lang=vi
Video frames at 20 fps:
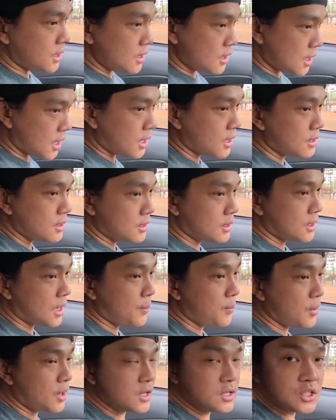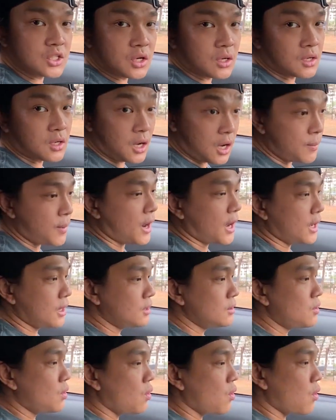tính năng đáp ứng sự cơ
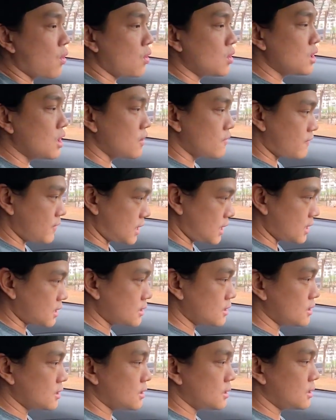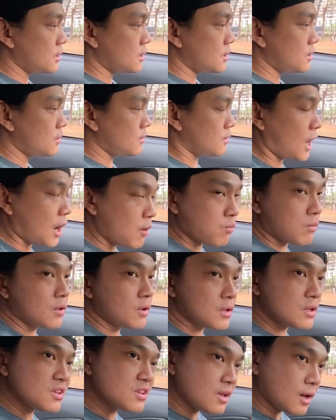bản của người Việt không
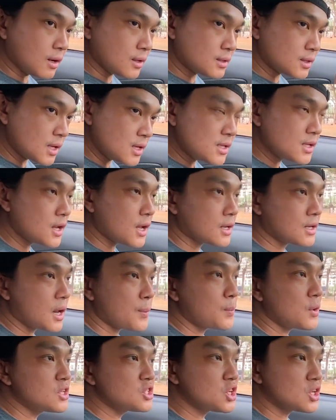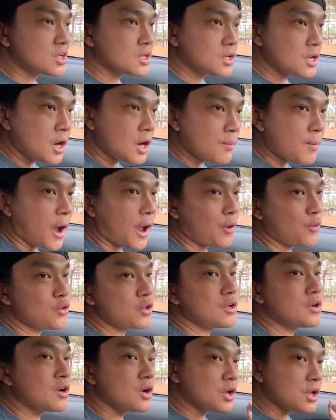những tính năng đáp ứng sự cơ bản của
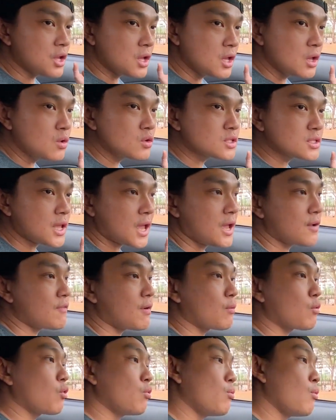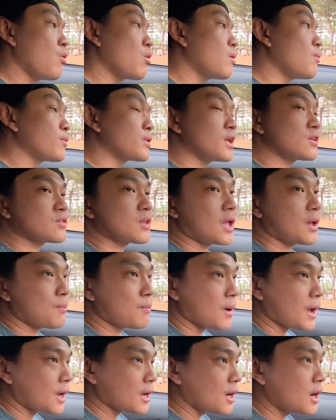những người yêu xe và cũng muốn có một chiếc xe
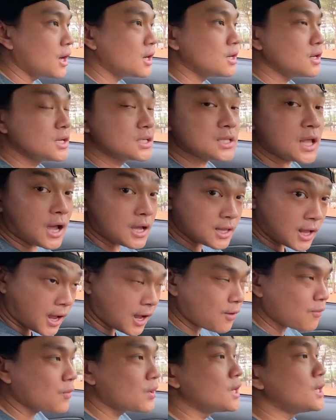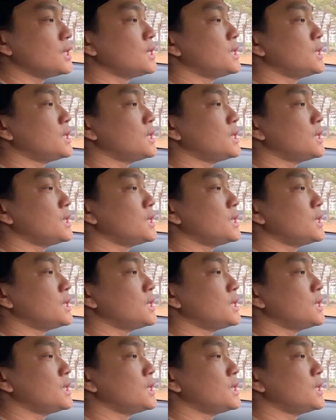mang hơi hướng thể thao